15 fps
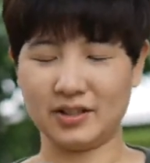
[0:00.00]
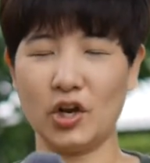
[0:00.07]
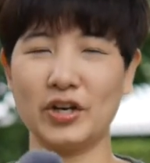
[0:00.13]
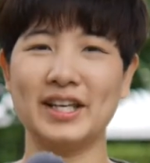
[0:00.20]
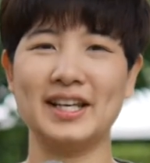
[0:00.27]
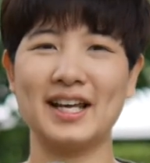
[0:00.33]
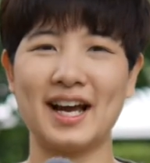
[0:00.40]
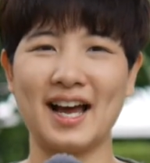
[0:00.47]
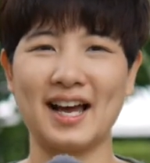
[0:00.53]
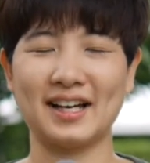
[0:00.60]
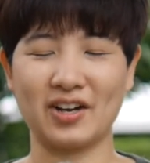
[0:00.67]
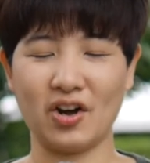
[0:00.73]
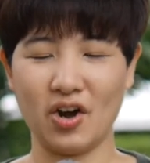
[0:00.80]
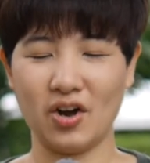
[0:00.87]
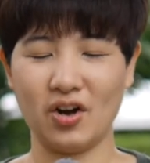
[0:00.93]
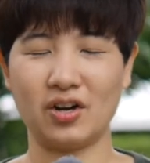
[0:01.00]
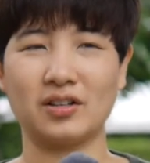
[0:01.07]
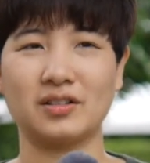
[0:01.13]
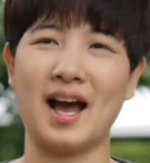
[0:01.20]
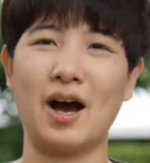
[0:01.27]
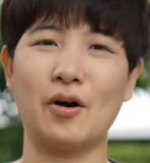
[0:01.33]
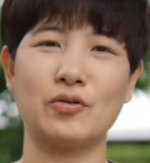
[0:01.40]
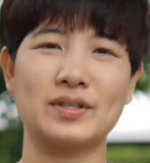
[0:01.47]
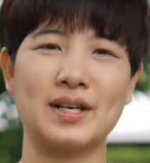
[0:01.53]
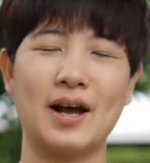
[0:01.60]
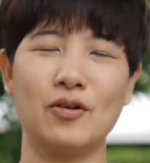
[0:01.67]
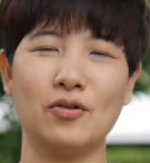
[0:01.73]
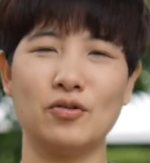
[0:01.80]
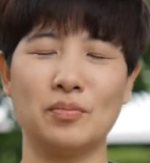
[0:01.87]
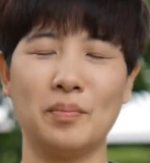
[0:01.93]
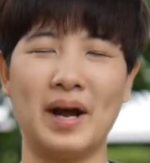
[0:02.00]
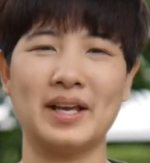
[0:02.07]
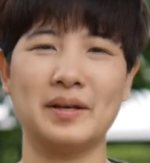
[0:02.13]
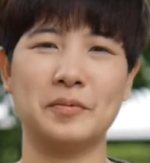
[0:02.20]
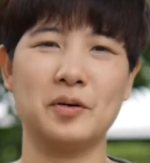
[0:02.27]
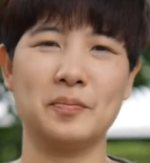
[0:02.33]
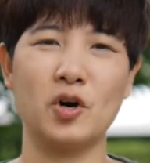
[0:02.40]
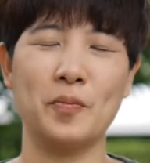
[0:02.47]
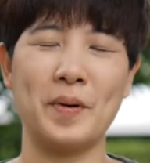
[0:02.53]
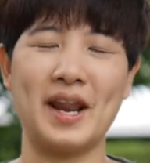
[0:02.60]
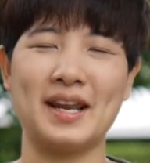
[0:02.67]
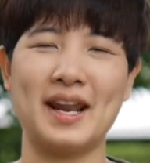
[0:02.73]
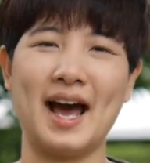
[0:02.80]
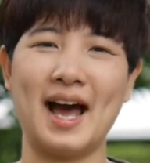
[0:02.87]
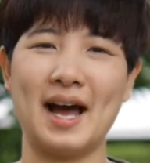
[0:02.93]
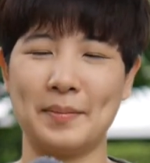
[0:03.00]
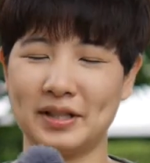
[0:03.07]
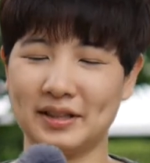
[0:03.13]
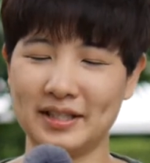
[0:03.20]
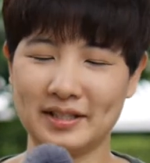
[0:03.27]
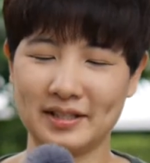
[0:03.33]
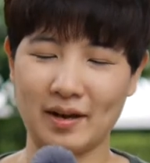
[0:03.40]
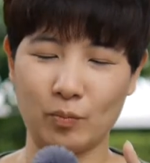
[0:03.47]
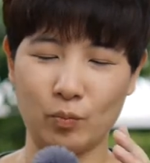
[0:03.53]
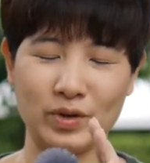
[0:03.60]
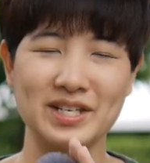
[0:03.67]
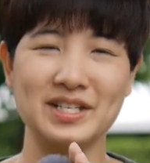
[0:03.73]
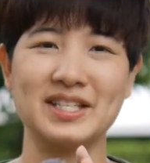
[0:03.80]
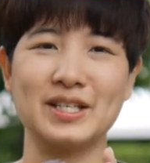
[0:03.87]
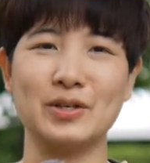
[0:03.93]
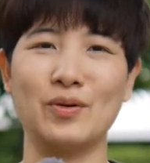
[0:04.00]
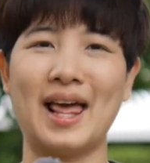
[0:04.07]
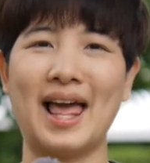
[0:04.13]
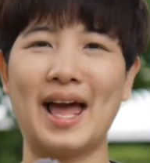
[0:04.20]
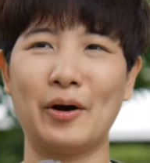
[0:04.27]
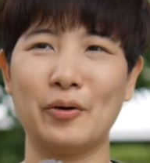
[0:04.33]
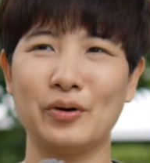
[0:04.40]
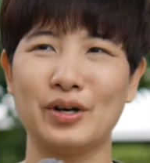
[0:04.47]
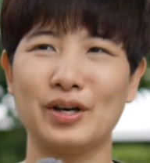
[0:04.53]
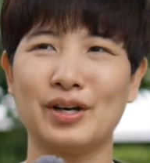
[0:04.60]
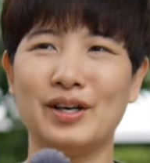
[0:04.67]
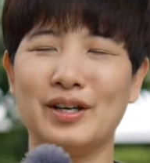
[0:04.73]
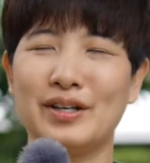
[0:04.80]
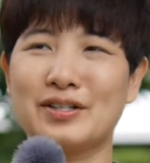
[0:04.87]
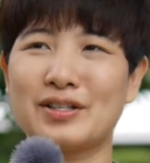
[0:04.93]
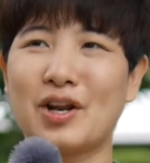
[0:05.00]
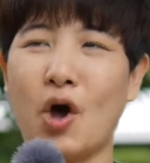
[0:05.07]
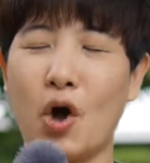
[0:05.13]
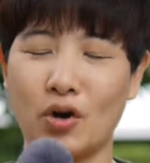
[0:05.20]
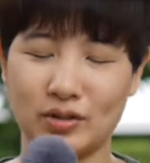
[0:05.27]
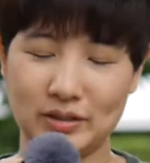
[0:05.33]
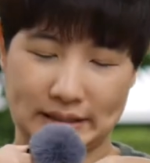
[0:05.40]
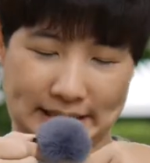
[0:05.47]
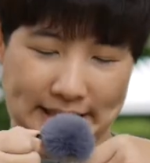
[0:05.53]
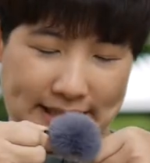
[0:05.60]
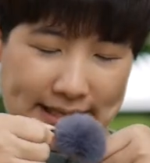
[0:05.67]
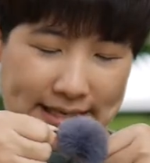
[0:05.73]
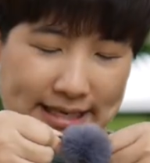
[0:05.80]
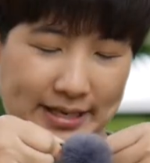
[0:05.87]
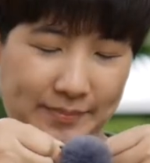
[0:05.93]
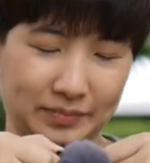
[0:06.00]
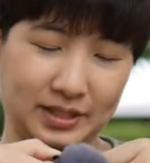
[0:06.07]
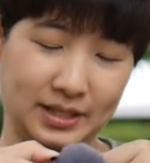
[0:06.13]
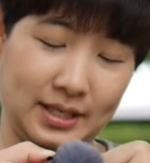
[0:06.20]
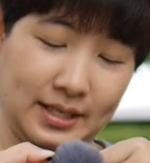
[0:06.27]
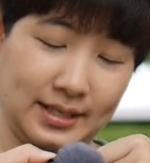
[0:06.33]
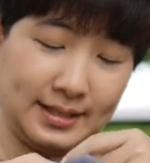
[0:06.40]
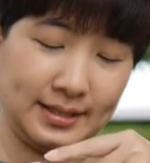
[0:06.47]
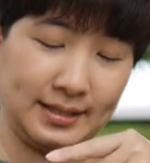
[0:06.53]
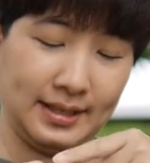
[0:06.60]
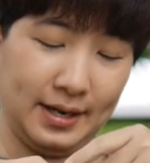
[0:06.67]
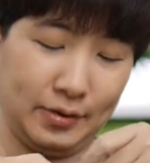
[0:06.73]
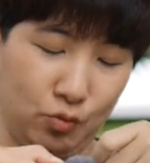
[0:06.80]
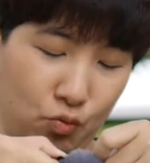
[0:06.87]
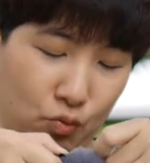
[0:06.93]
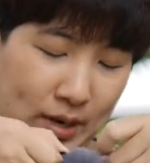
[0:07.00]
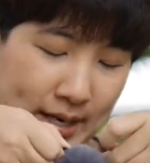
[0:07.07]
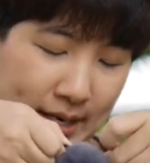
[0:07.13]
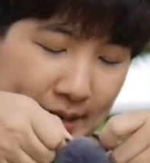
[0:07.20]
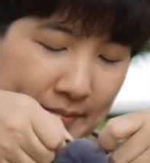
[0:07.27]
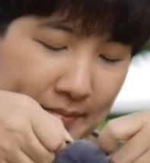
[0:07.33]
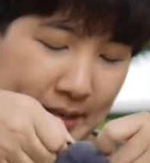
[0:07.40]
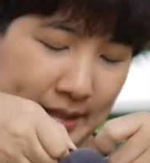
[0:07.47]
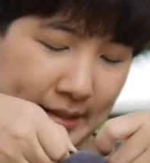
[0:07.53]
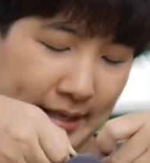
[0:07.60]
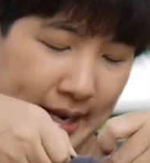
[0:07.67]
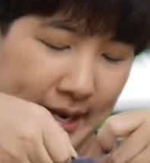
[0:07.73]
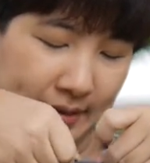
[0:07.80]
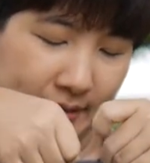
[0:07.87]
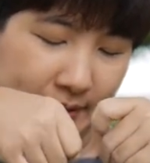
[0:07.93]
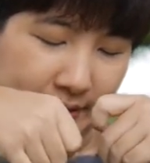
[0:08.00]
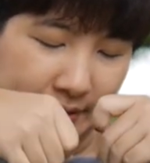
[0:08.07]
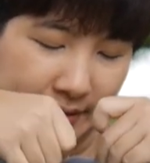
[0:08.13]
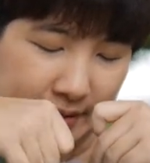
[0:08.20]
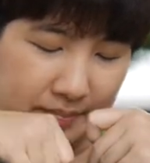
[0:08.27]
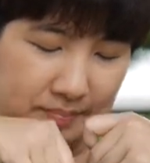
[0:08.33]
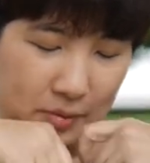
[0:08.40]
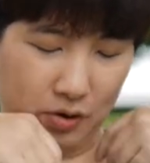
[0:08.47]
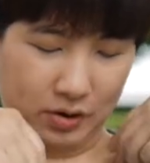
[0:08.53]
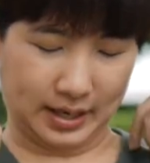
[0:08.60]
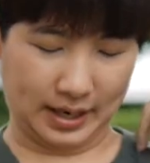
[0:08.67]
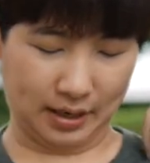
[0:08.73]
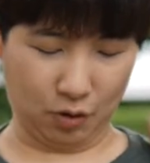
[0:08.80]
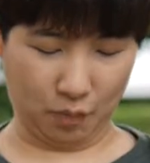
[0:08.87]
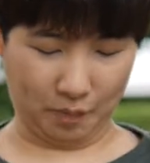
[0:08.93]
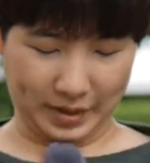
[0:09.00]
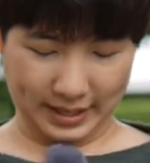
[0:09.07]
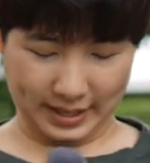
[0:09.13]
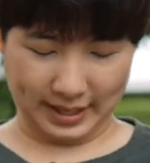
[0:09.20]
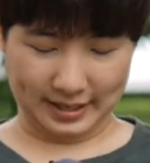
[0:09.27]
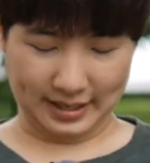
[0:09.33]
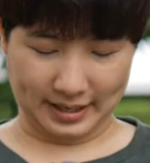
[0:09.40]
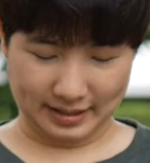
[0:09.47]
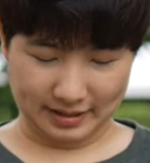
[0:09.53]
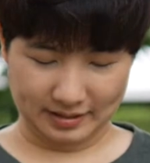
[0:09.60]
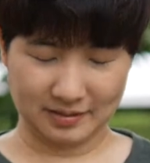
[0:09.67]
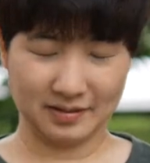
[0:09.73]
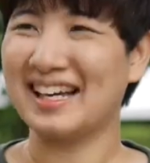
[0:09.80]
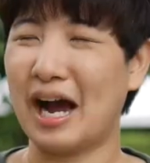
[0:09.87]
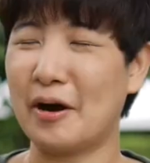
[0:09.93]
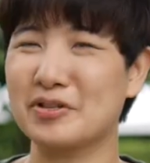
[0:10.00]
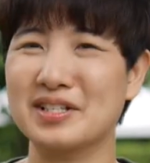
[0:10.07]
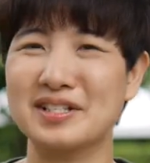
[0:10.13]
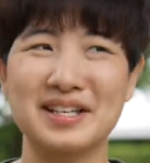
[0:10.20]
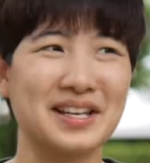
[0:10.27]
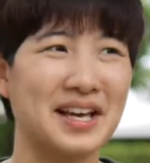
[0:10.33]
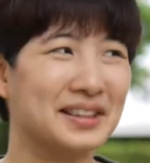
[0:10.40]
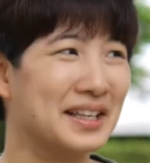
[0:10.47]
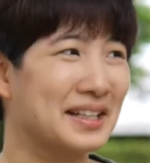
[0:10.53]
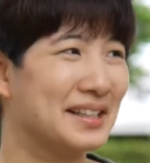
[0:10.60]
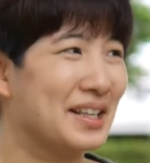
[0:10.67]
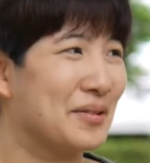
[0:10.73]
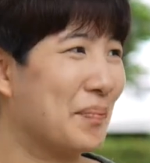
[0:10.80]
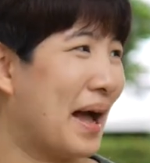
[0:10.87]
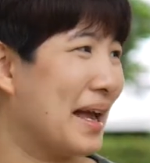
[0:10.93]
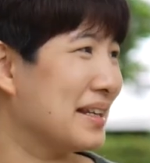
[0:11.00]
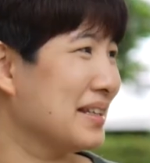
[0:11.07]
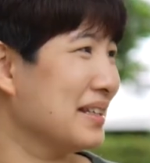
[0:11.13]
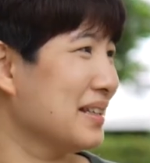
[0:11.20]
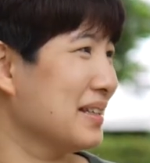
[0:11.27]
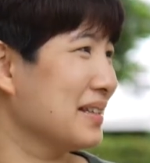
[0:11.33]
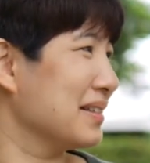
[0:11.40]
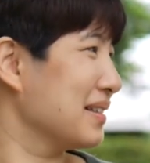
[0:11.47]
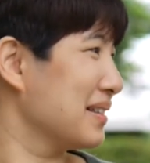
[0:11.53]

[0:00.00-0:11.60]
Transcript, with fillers: ตอนนี้นะคะก็เอาเจ้าไมค์ Purple Panda มาติดกับวินชิลด์แล้วเดี๋ยวจะลองหนีบที่เสื้อดูว่ามันจะป้องกันลมได้ขนาดไหนเอาจริงๆถ้าติดงี้ไปนี่